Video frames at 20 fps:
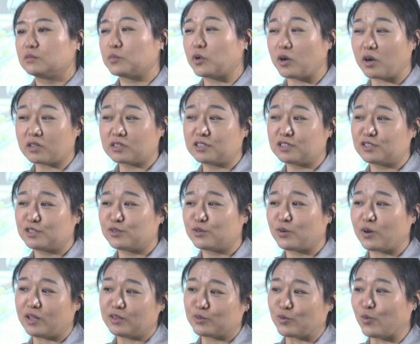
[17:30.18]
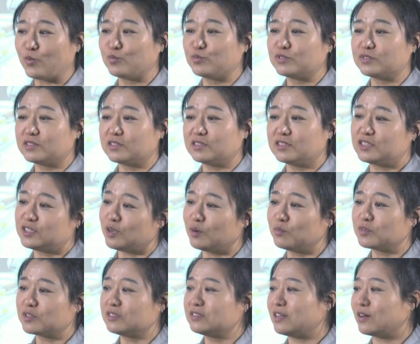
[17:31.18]
벼락치기로 한 공부는
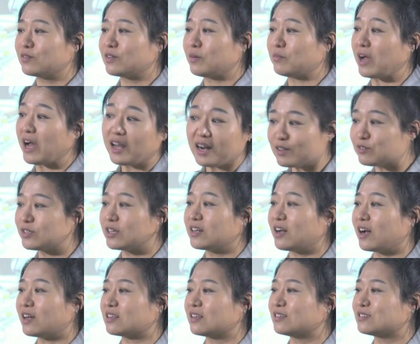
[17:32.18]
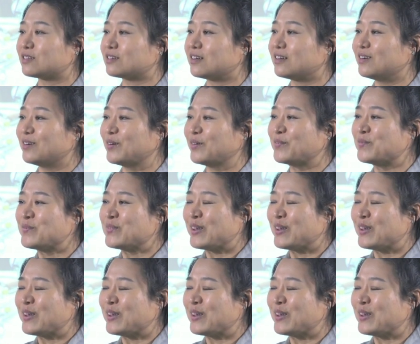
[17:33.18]
시험 끝나고 나면 하나도 생각 안 나잖아요.